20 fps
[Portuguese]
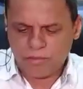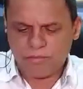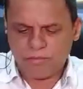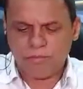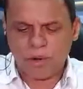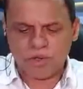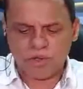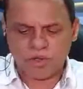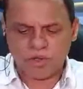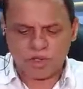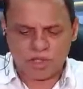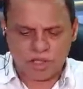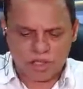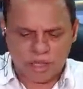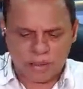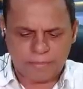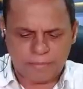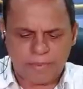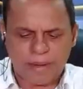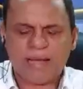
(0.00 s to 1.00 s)
bom
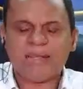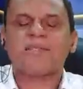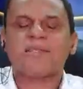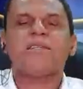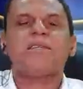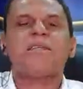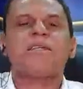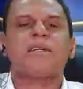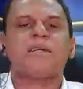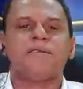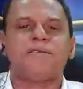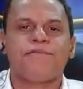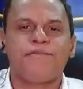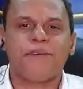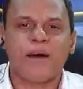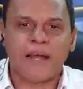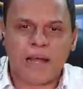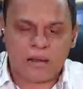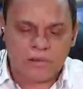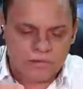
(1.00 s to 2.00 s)
dia, prazer
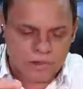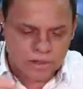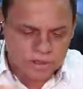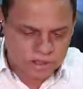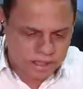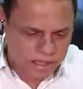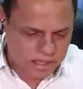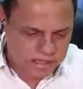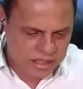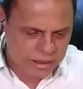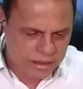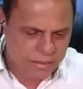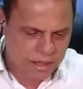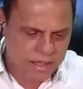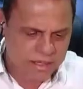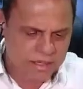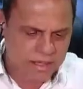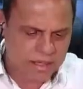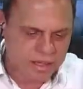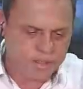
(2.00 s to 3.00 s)
falar com você nesta
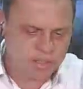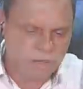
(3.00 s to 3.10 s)
manhã